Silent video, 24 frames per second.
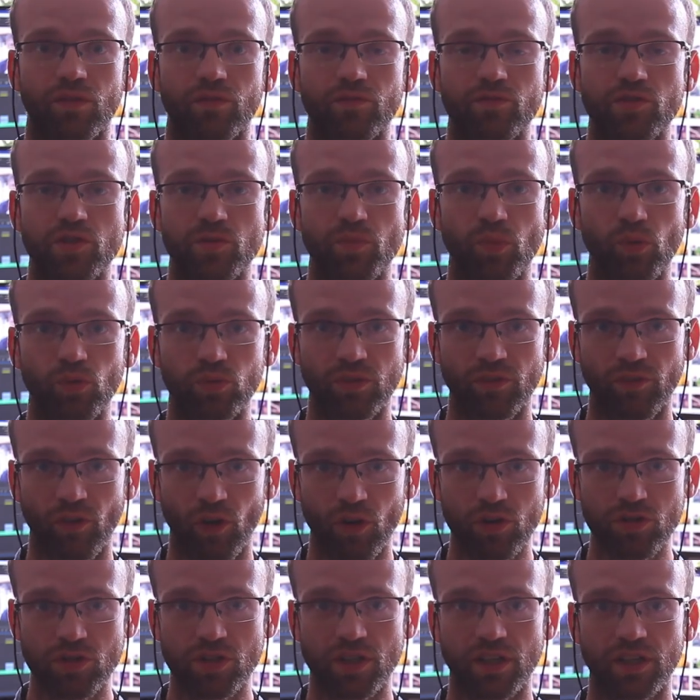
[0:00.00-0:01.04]

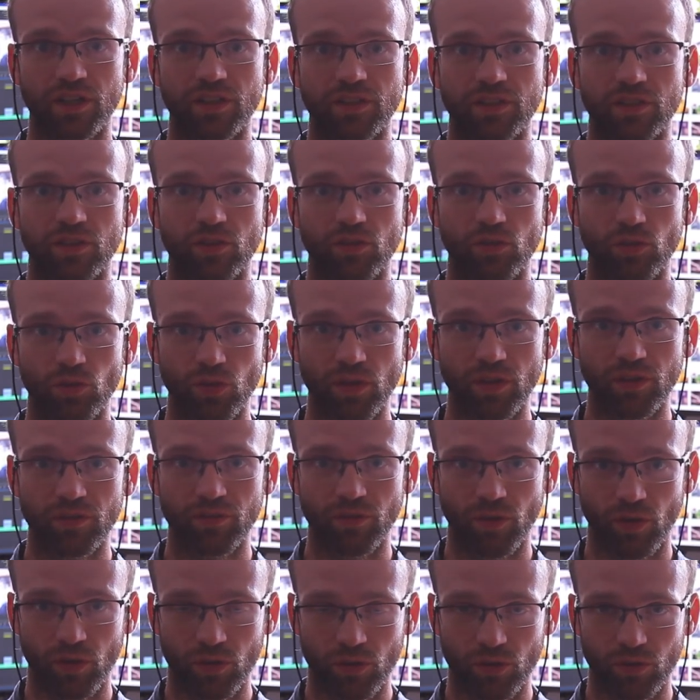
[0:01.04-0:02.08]
Współtworzę drugie
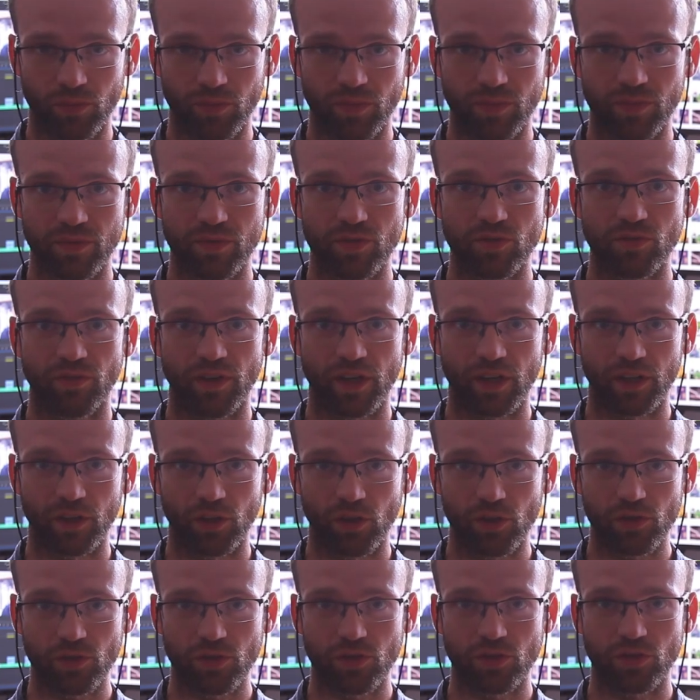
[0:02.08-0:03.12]
forum
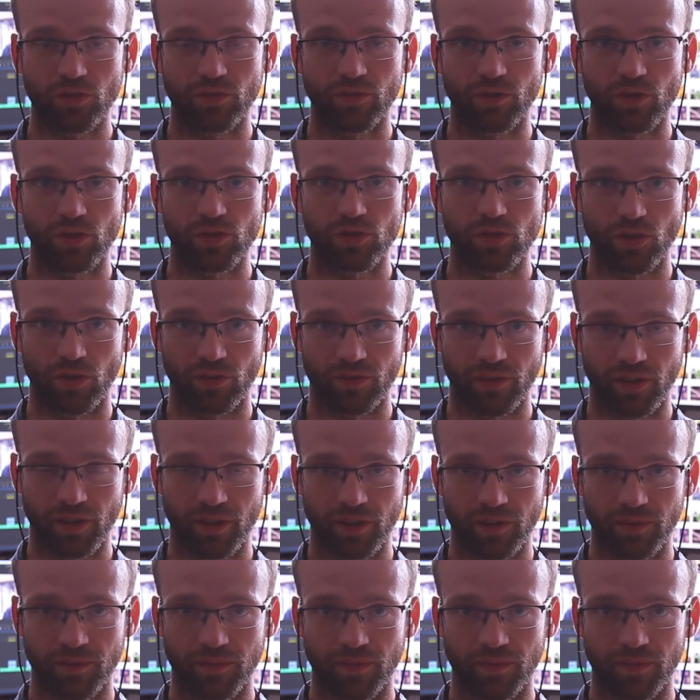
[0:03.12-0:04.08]
suwerenności żywnościowej,